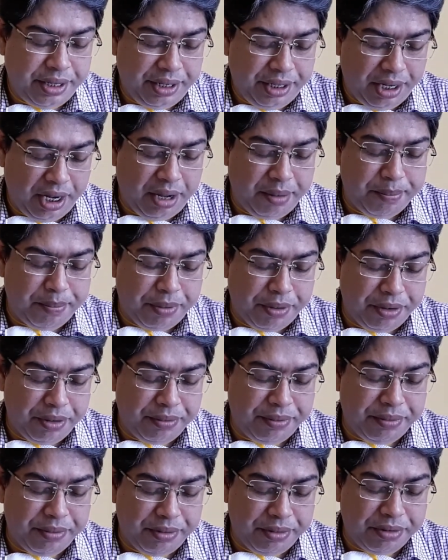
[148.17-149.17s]
ইয়াব বড়
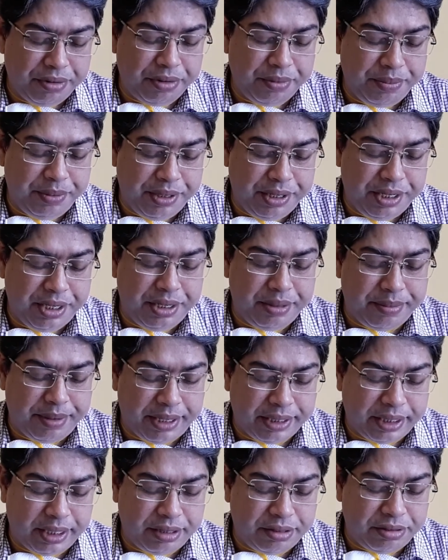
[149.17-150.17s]
ফুলকপি
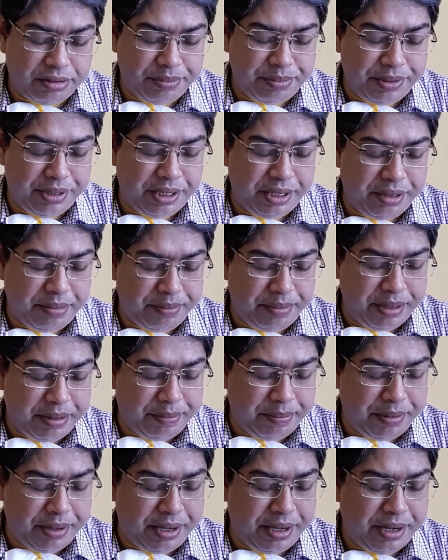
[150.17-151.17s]
বাঁধাকপি
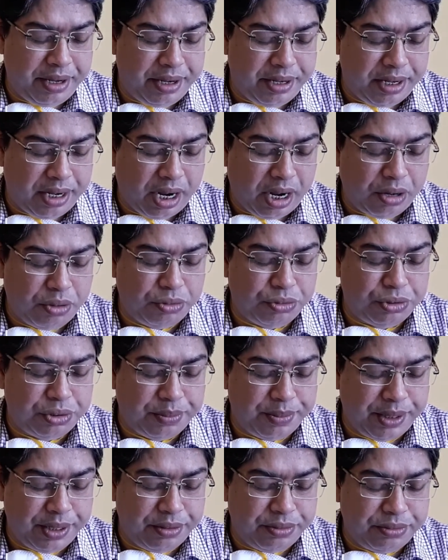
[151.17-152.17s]
পেঁপে ঢাউস
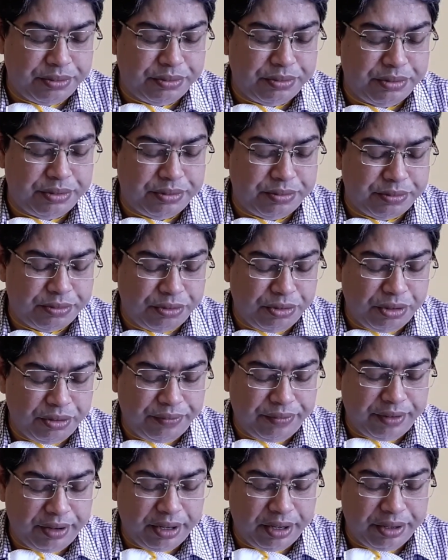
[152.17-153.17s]
বেগুন মূলো
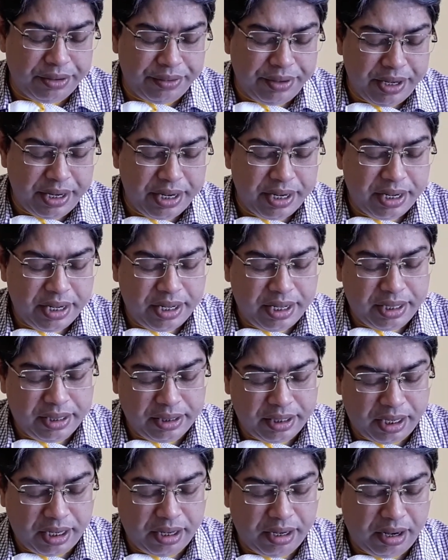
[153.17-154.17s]
ফলানোয়
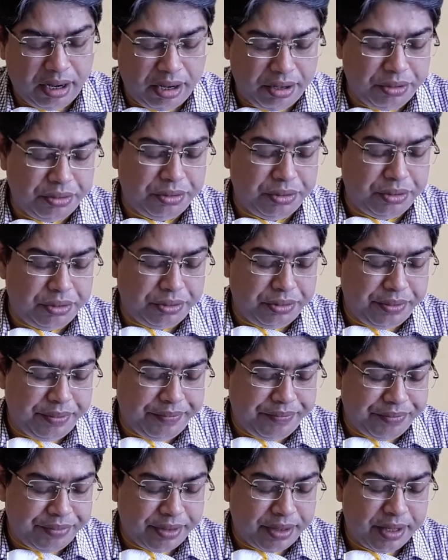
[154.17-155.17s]
তার আনন্দ
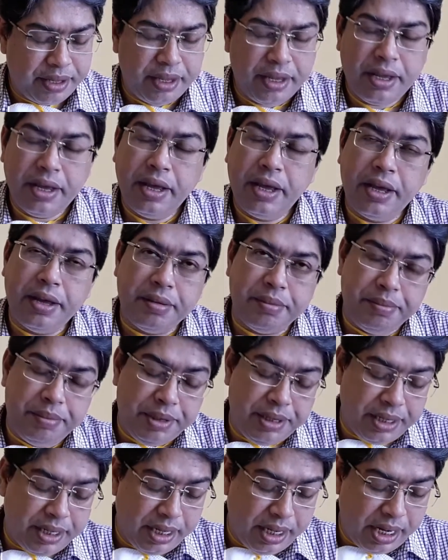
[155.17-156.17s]

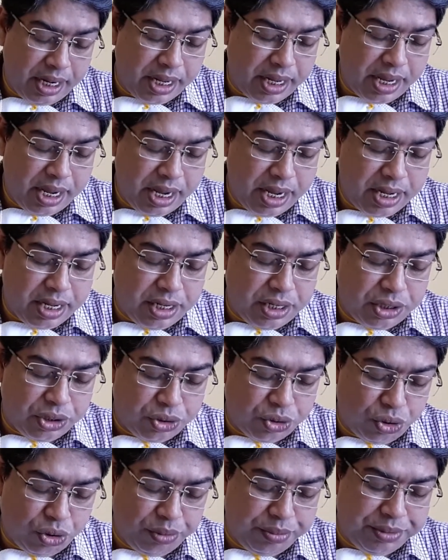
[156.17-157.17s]
বিকেলে
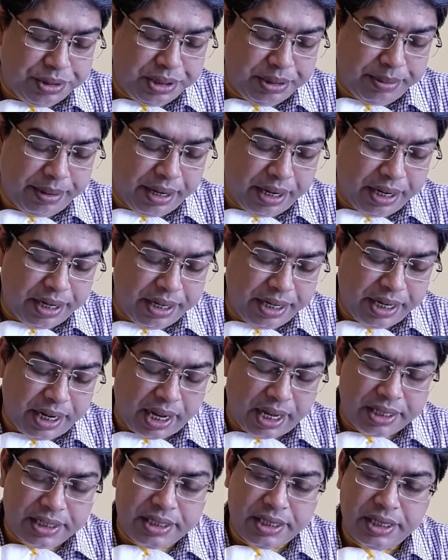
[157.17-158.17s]
সবজি বাগানে
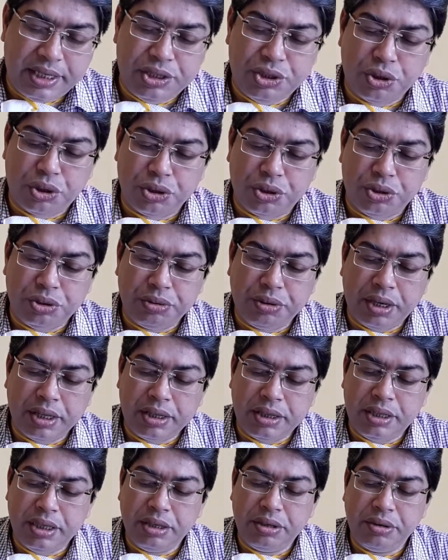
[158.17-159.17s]
গাছের যত্ন
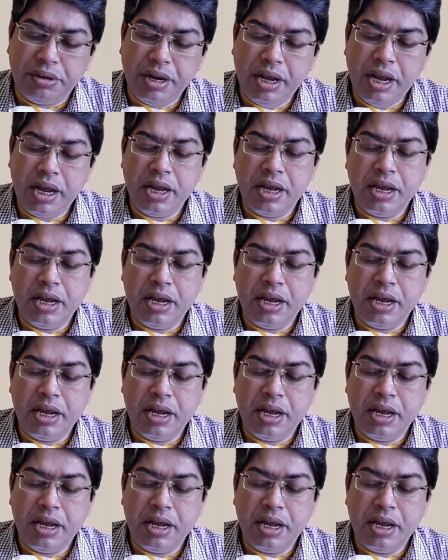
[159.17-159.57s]
আত্মি করে